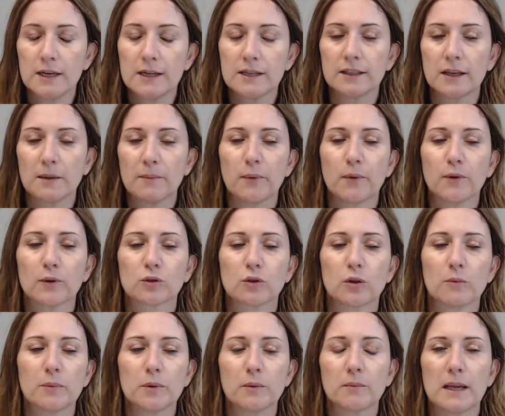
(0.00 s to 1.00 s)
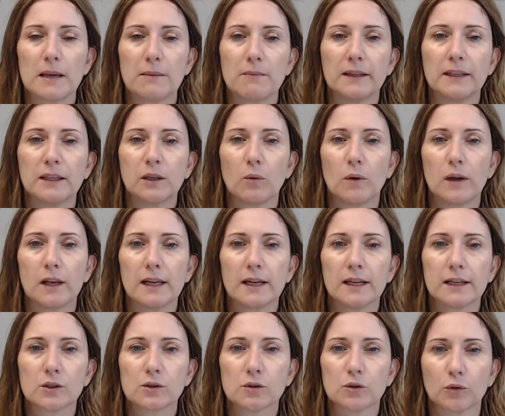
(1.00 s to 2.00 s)
si è posto il problema di quelle
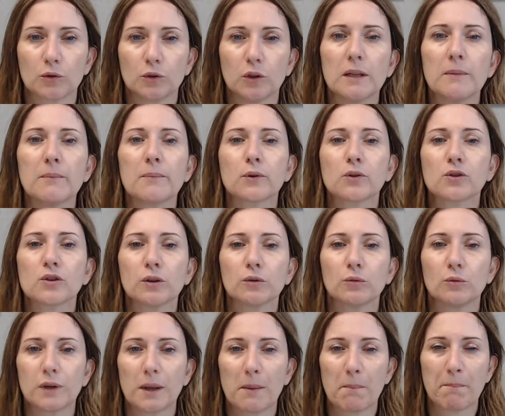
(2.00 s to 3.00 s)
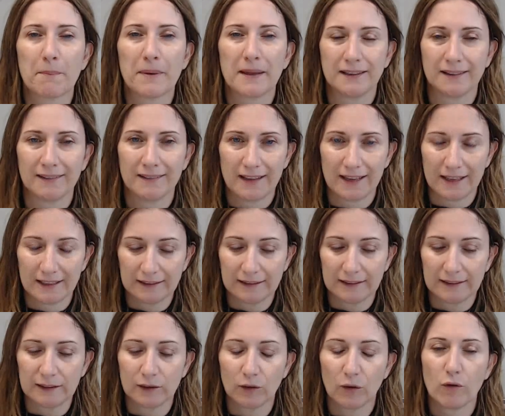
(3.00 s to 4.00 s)
che sono le procedure
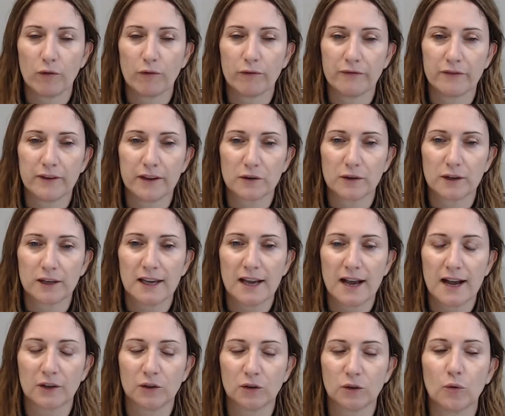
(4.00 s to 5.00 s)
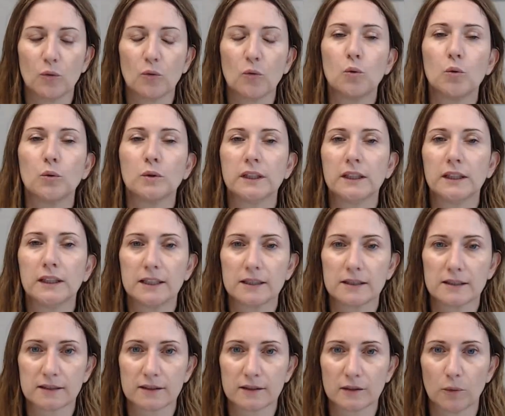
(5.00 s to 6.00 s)
pendenti, ovvero che hanno un
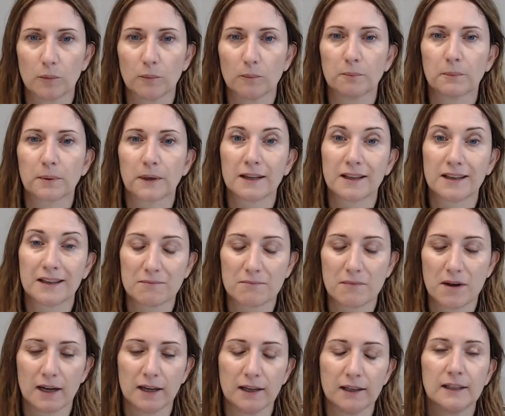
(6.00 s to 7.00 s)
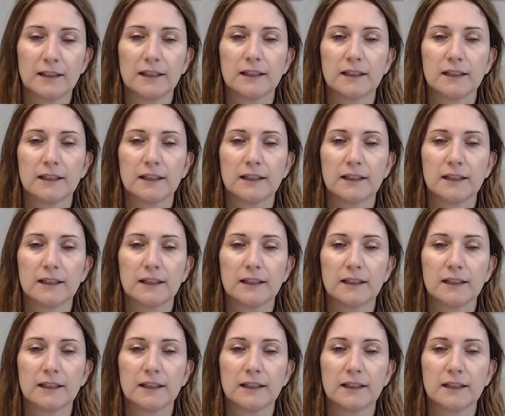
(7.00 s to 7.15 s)
inizio prima